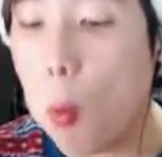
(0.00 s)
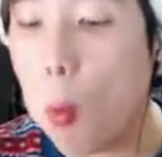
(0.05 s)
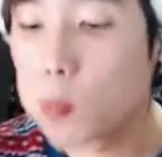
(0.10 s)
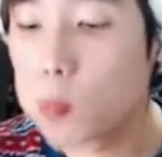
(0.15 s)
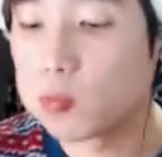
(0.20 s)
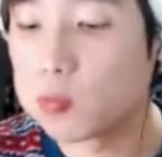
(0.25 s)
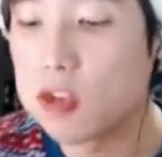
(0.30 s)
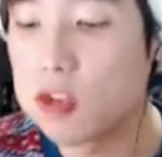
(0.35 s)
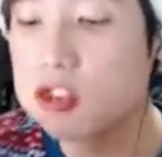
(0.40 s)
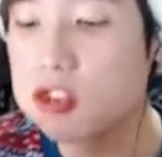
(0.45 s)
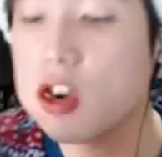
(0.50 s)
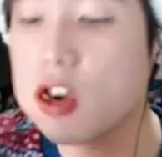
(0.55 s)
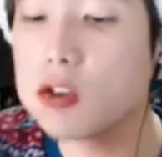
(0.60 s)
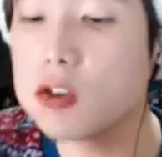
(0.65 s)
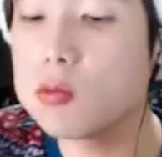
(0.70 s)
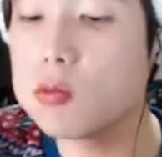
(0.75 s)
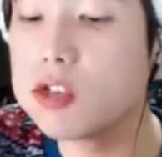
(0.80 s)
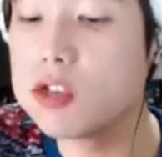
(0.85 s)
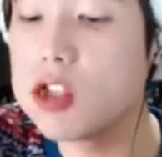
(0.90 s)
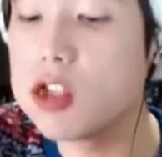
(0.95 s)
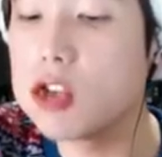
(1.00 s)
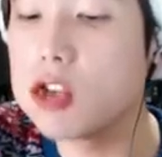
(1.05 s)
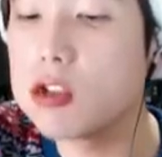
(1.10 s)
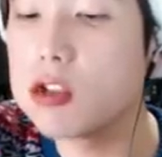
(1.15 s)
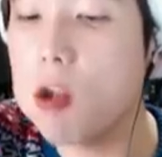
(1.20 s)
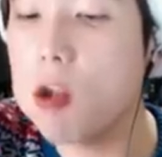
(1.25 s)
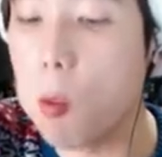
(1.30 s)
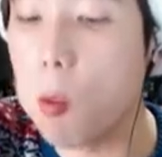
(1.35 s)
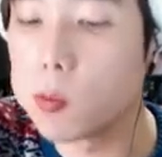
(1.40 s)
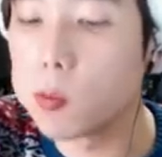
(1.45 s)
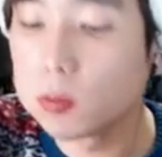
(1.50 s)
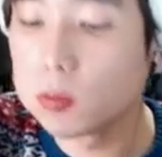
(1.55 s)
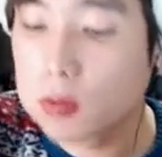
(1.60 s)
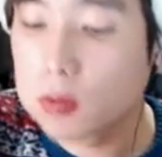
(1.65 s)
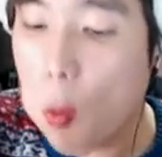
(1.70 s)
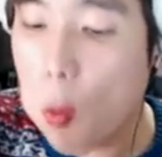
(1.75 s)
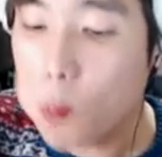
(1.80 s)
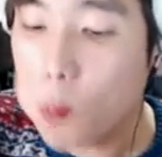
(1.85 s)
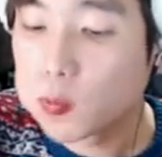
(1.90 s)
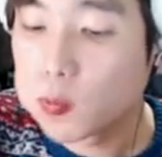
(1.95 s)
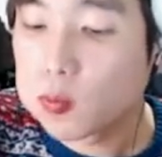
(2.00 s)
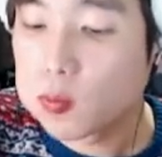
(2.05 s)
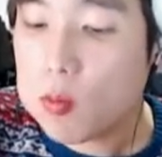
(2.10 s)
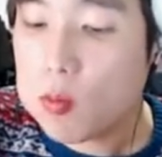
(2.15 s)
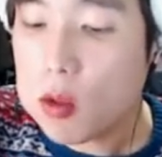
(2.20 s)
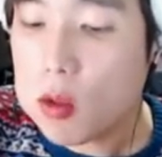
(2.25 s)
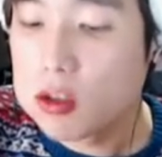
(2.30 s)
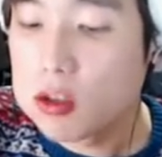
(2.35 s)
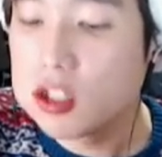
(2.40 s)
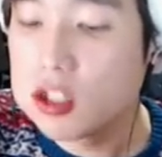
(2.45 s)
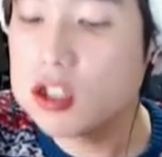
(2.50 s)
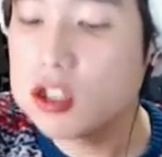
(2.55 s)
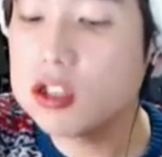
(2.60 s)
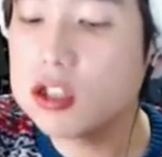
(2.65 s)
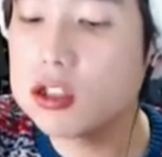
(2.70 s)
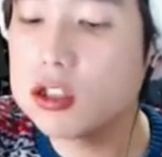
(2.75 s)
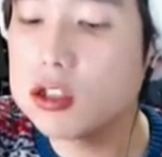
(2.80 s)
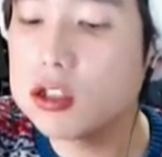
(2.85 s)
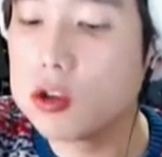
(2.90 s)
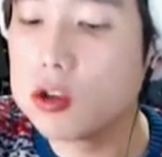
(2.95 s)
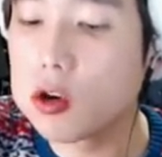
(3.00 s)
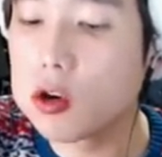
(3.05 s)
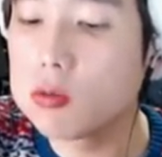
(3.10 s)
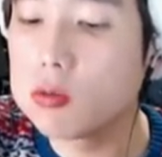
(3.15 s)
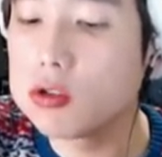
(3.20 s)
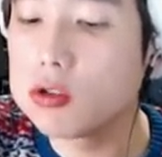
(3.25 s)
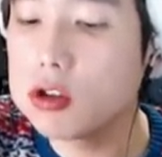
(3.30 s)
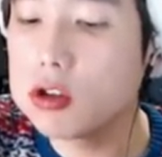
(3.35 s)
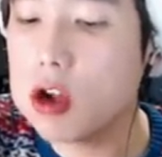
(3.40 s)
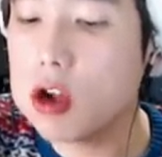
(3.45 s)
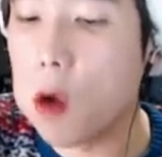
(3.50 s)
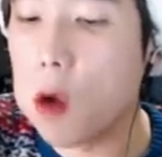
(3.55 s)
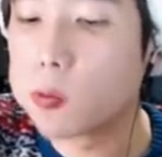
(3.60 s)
근데 시간이 좀 지나서 치즈는 여러분들